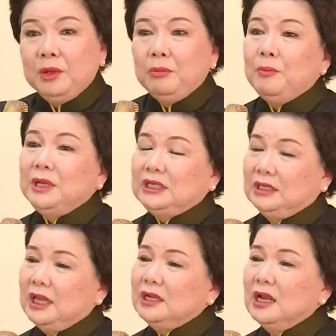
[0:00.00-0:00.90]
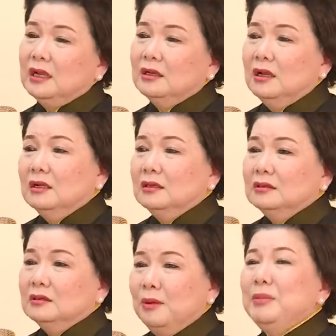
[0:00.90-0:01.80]
mà mình chỉ thấy rằng
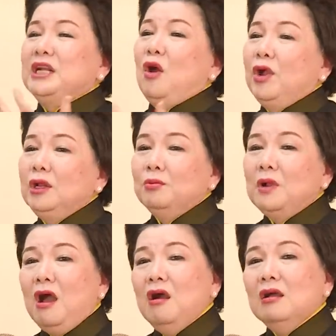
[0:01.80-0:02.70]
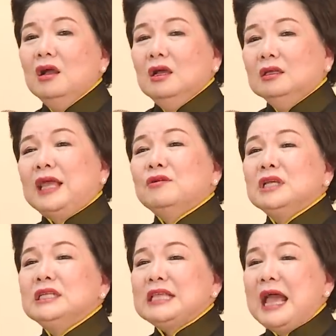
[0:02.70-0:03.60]
là mình nói lúc đó. Theo
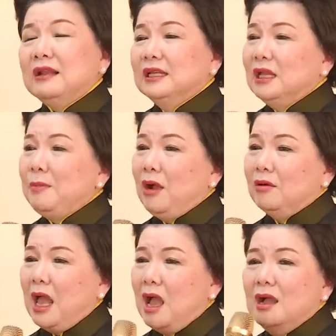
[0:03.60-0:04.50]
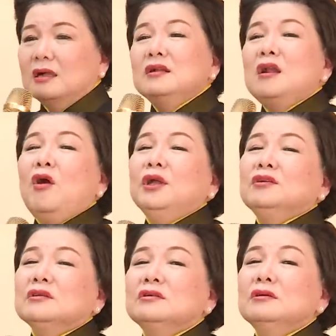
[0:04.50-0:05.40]
dân gian người ta bảo là cứ nói
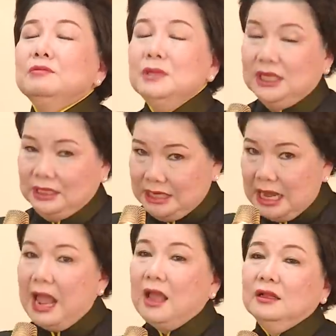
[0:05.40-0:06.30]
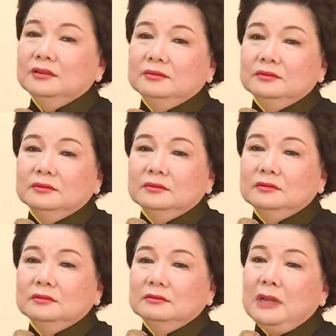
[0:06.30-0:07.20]
cho sướng miệng đi đã,
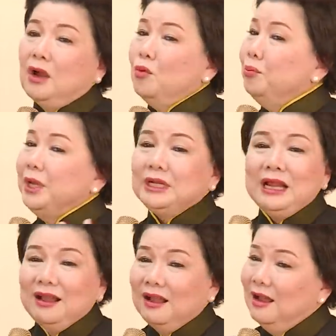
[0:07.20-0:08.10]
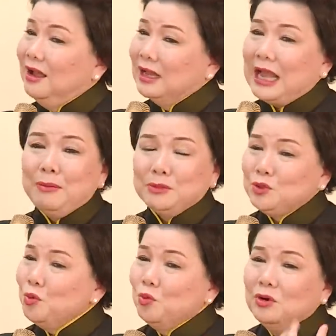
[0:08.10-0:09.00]
mà không biết rằng cảm
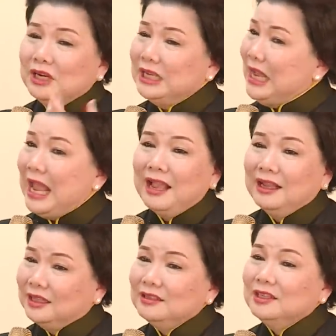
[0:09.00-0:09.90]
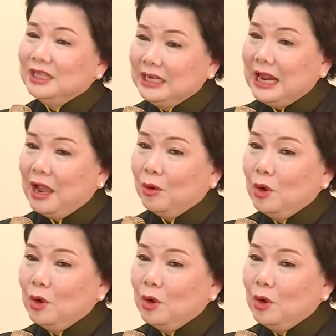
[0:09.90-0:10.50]
xúc của người nghe người ta như thế nào.